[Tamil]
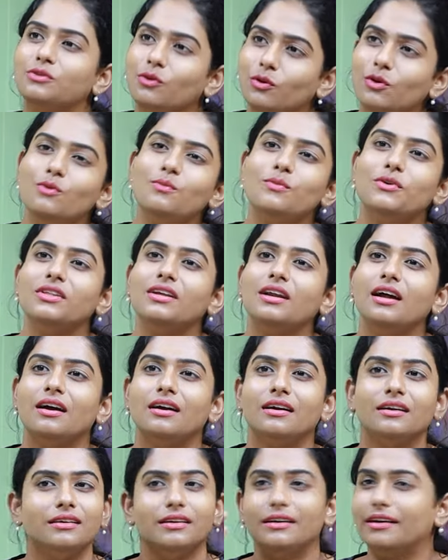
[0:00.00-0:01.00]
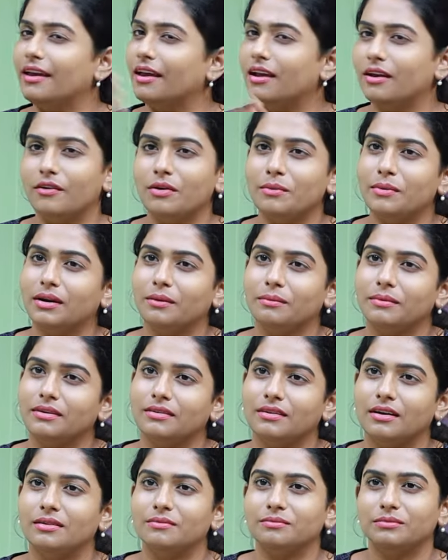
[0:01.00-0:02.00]
சொல்லும்போது நான் கேட்கவே மாட்டேன்
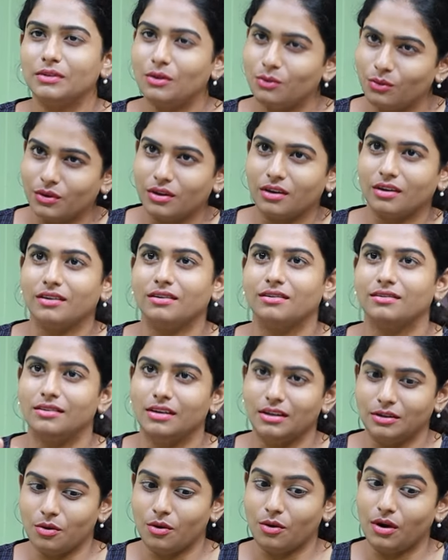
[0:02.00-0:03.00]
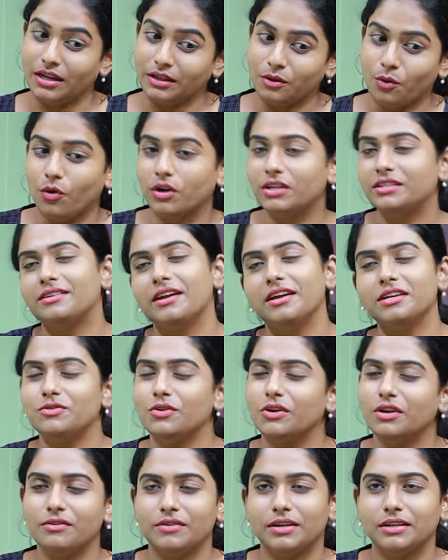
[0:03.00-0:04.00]
பெருசாக ஓகே அது அது ஒரு ஸ்டேஜ்
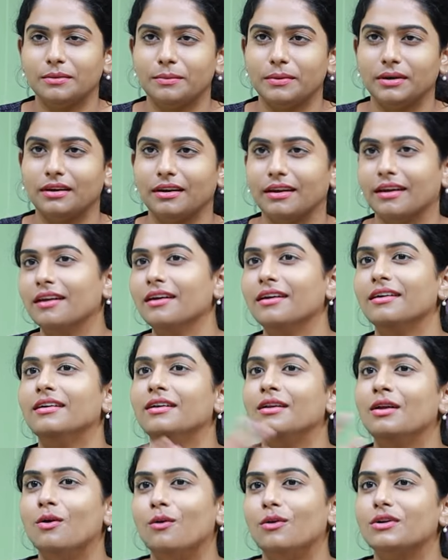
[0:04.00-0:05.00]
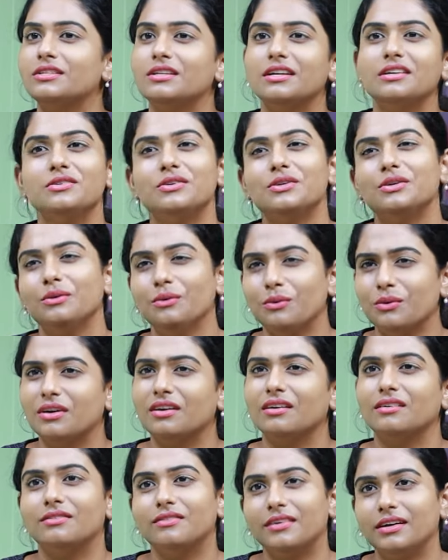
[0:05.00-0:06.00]
வரைக்கும் வருத்தப்பட்டிருக்கேன் ஒரு ஸ்டேஜ் வரைக்கும்
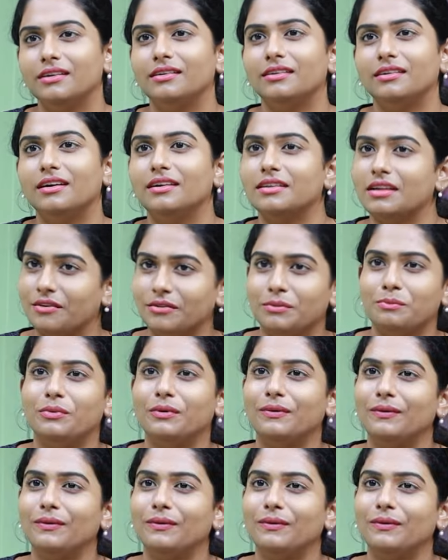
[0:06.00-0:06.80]
ஓகே ஃபைன் அது அவன்